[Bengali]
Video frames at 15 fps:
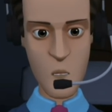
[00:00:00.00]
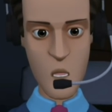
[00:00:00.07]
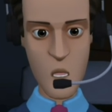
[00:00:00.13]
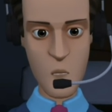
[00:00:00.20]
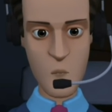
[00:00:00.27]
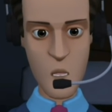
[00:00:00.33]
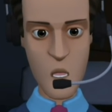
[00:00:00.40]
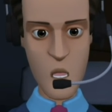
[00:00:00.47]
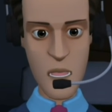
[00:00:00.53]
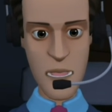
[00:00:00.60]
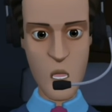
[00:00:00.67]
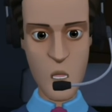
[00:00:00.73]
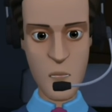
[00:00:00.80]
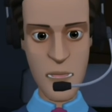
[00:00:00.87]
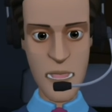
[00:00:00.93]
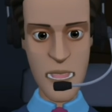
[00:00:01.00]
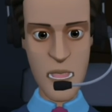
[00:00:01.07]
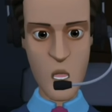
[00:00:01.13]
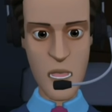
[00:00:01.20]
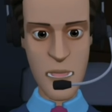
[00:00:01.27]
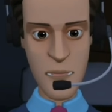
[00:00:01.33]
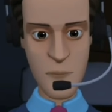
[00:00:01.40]
ইস্ট বেঙ্গলের ক্ষেত্রে একটু
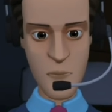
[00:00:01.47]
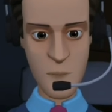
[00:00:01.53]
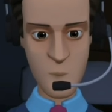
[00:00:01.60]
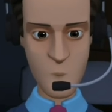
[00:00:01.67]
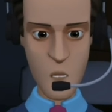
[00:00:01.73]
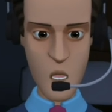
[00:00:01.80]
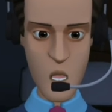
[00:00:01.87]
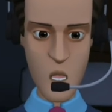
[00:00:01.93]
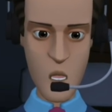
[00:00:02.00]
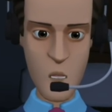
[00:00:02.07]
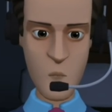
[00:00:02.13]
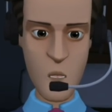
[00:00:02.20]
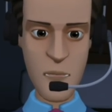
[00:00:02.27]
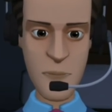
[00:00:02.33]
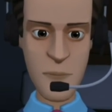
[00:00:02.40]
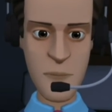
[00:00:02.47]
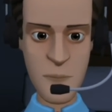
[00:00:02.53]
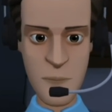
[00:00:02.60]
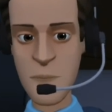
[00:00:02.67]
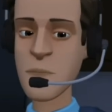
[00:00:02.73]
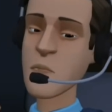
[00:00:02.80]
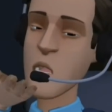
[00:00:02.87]
আলাদা ইস্ট বেঙ্গলে
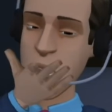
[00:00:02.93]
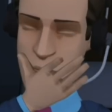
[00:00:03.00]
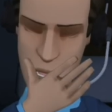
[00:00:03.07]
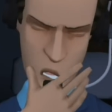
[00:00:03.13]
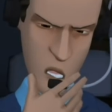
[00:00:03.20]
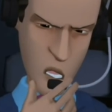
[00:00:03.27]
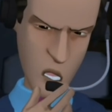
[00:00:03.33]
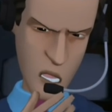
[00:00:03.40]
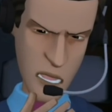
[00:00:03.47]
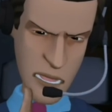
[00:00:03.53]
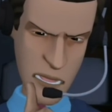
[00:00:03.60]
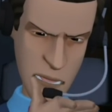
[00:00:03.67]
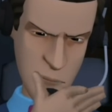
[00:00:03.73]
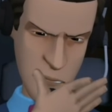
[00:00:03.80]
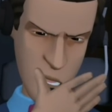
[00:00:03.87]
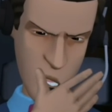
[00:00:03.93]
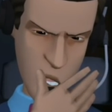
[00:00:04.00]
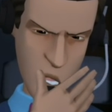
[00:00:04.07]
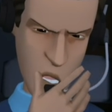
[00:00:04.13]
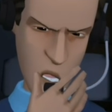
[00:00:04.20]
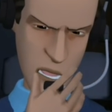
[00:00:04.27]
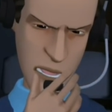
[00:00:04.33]
ইনভেস্টার ইনভেস্ট করেছে তার
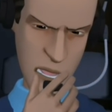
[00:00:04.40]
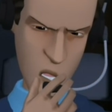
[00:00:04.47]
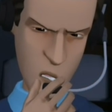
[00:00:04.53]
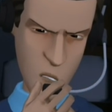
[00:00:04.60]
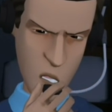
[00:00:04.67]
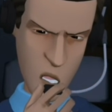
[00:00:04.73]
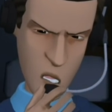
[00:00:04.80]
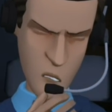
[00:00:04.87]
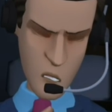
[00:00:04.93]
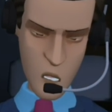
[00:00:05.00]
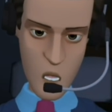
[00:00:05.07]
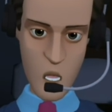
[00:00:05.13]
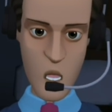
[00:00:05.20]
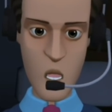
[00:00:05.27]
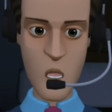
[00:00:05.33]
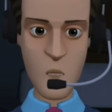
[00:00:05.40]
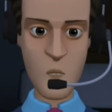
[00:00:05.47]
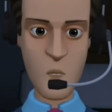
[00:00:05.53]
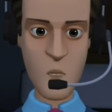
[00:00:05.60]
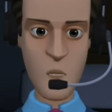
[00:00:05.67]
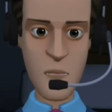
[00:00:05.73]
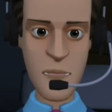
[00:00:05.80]
ছিয়াত্তর পার্সেন্ট শেয়ার
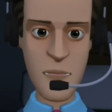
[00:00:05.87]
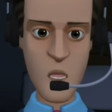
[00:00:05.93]
ইনভেস্টারের